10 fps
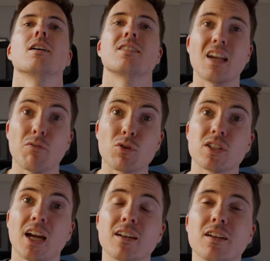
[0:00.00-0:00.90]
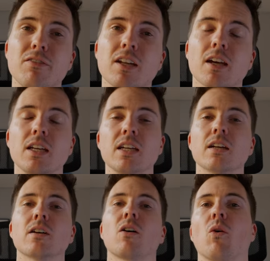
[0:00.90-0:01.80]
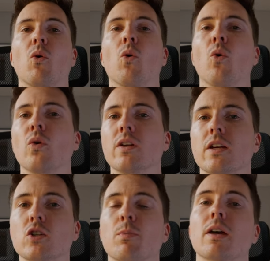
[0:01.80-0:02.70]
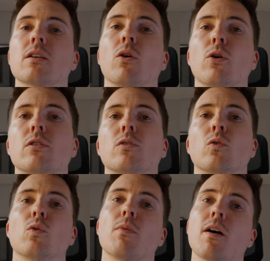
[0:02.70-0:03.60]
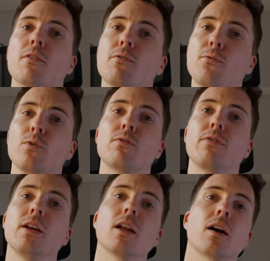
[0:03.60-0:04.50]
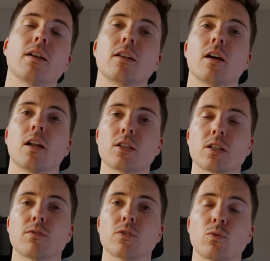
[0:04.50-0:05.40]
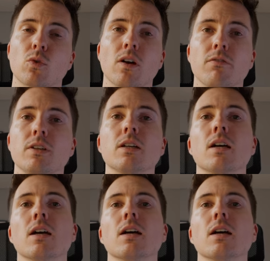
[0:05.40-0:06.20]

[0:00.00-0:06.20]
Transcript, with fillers: Servus, der André wieder hier und ich spreche heute über fünf Fehler in der Landschaftsfotografie.